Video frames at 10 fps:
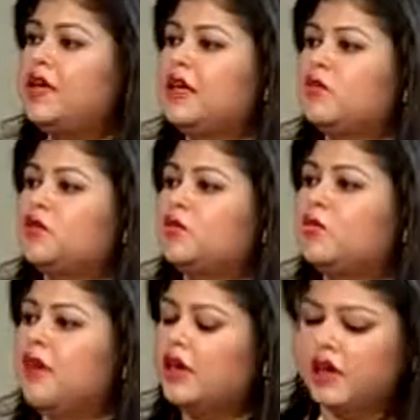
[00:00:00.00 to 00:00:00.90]
এটা এখন
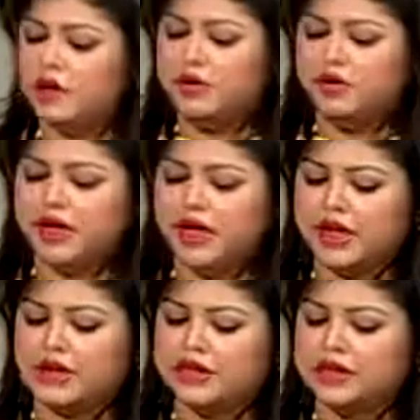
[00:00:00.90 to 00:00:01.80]
সময়ের দাবি হয়ে
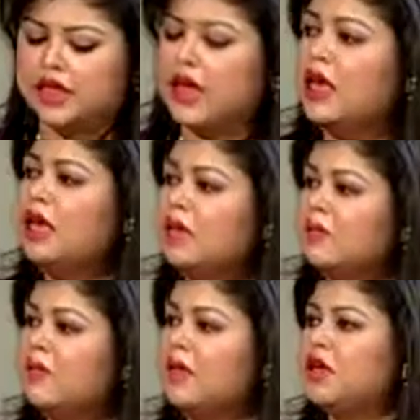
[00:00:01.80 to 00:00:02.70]
গেছে যে
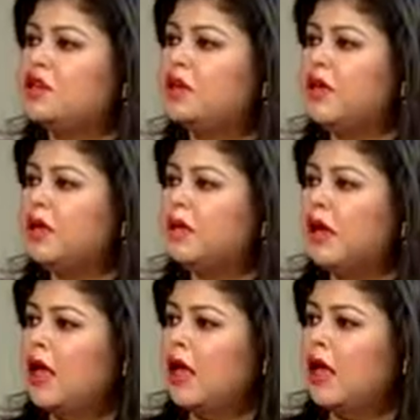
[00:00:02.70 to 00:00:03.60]
কিভাবে আসলে
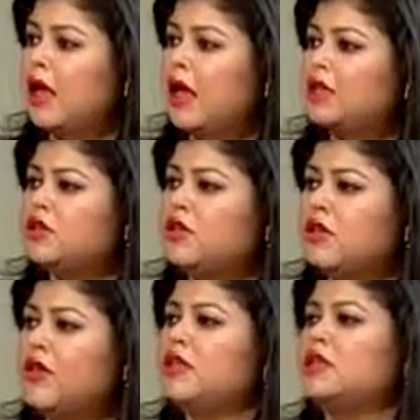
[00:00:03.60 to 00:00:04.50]
একটা
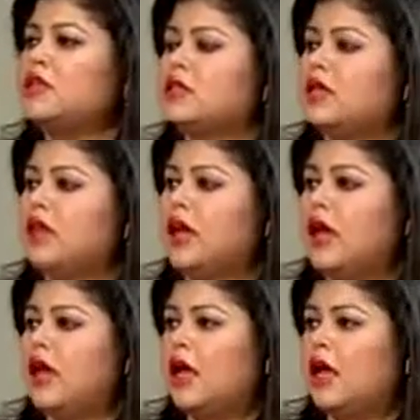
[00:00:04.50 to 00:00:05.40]
অর্গানাইজেশনে
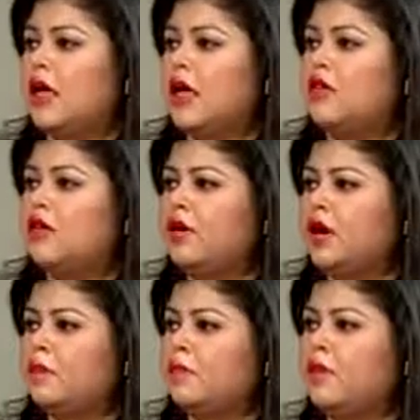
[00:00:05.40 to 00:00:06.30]
এ
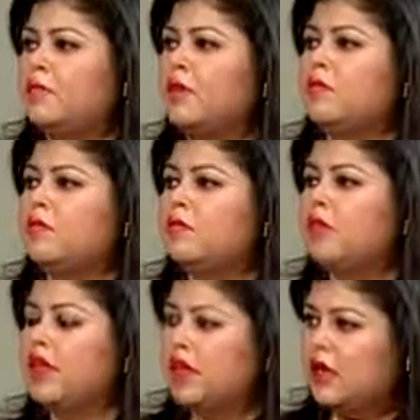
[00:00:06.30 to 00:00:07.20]
ধরনের প্রবলেমগুলো
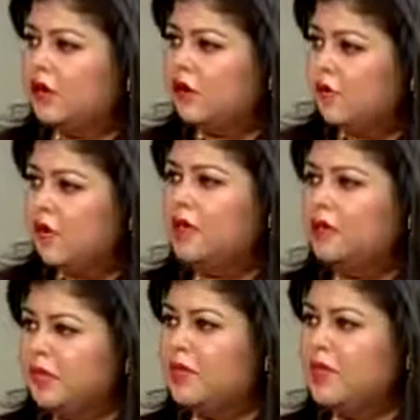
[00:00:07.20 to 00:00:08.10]
ইদানিং তো আমরা অনেক
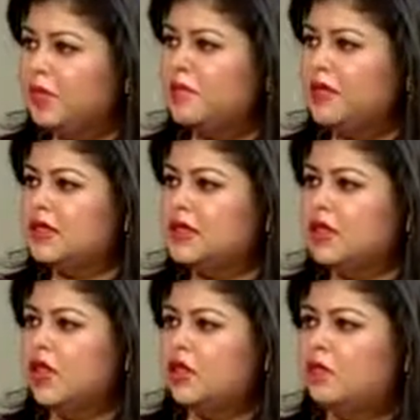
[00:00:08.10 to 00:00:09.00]
বেশি দেখতে পাচ্ছি
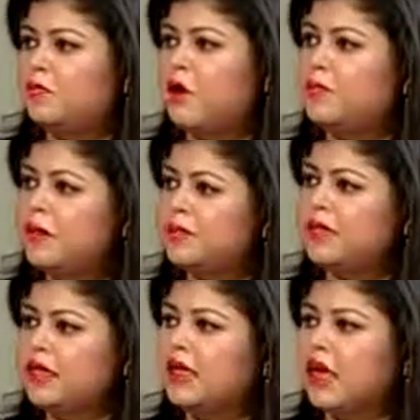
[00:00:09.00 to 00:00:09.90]
প্রবলেম
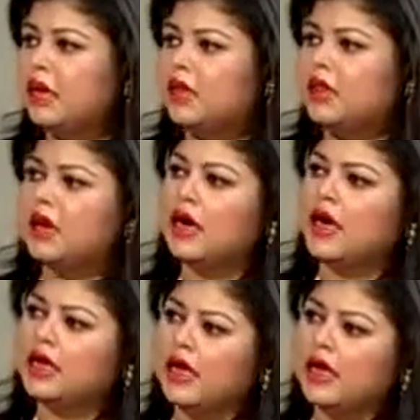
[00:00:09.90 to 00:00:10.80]
যাতে না হয় তার
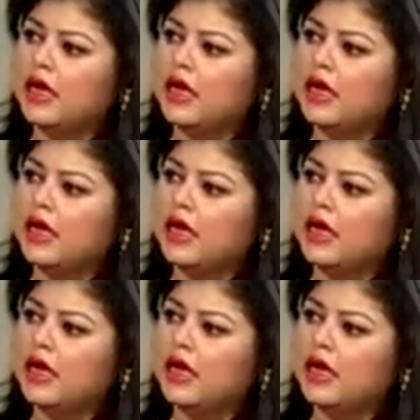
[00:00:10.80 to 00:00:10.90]
আগেই